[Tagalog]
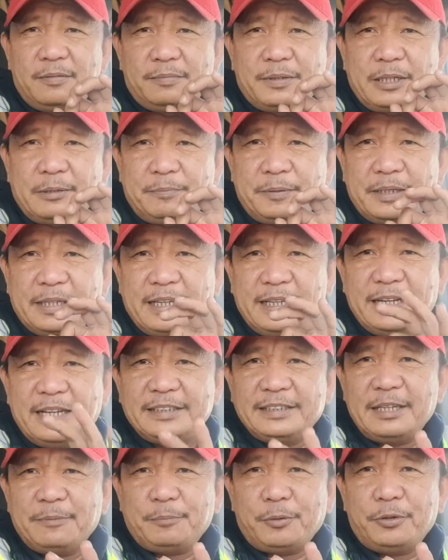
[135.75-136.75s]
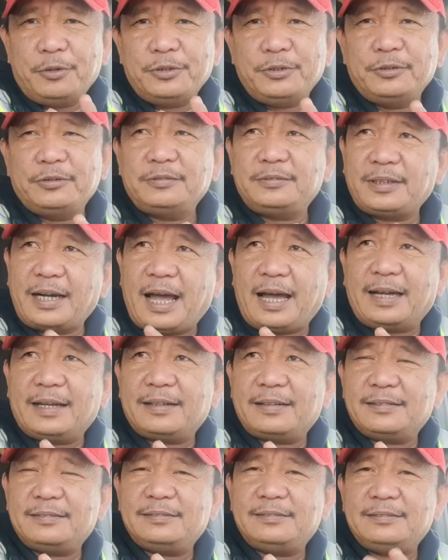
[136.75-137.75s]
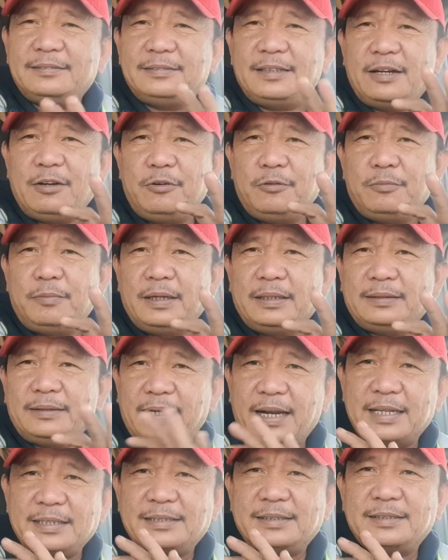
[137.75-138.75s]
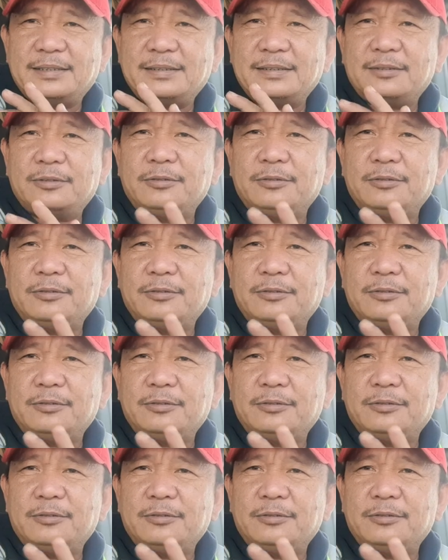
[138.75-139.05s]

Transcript: pinipigilan niya po yung truck na umatras